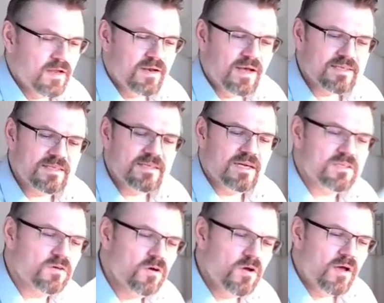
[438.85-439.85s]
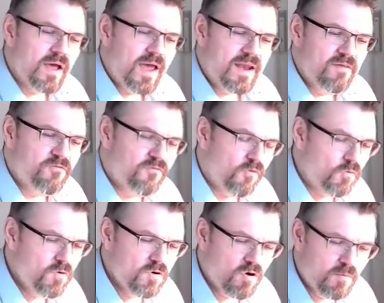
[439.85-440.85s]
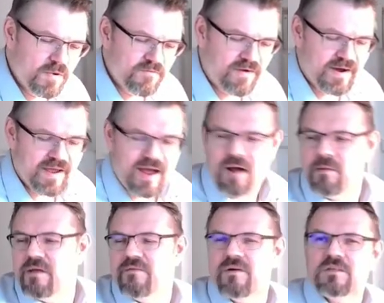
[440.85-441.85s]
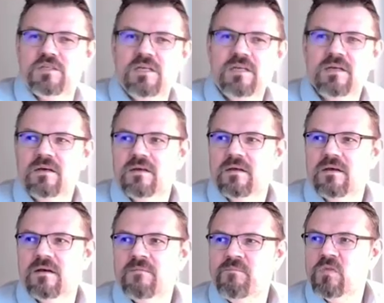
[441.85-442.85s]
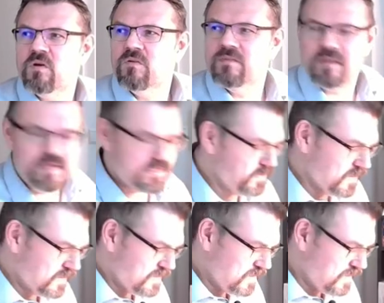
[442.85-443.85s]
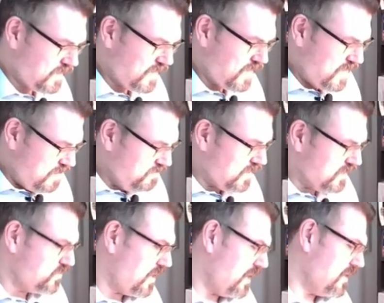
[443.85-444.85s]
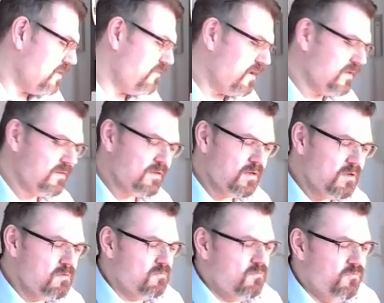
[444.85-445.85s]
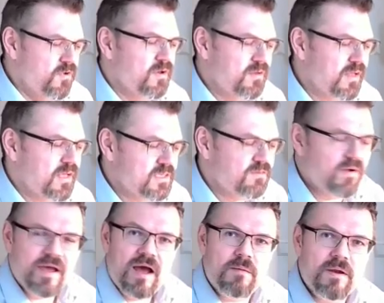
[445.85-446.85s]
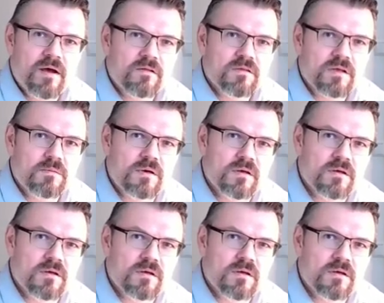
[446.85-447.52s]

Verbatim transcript: Das ist also eine vollkommen variable Maschine. Ja? Und das wird eben dazu angewandt für ein drehzahlvariable Antriebe.